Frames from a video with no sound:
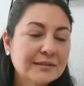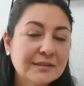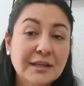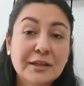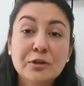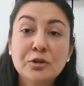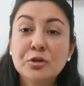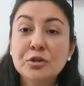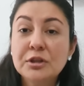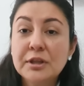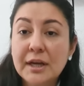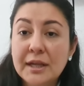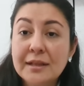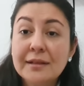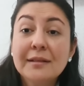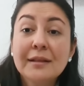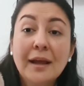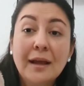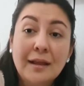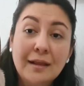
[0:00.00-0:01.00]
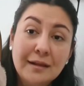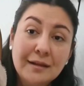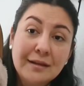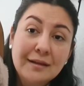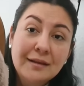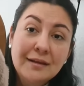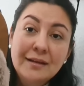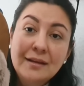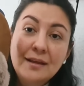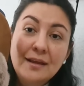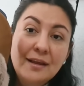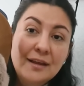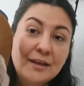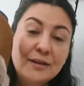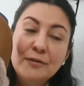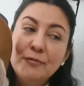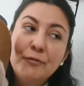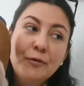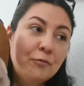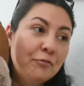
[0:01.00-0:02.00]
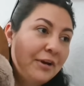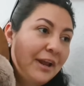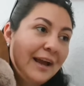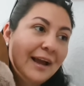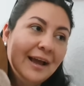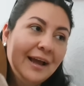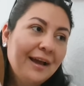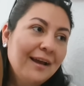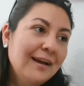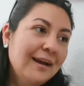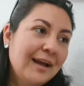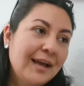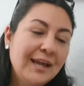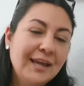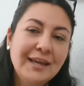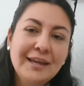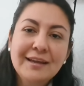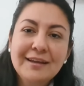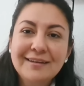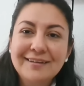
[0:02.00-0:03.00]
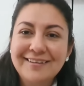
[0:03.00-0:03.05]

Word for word: 130. fue una ganga, ¿eh?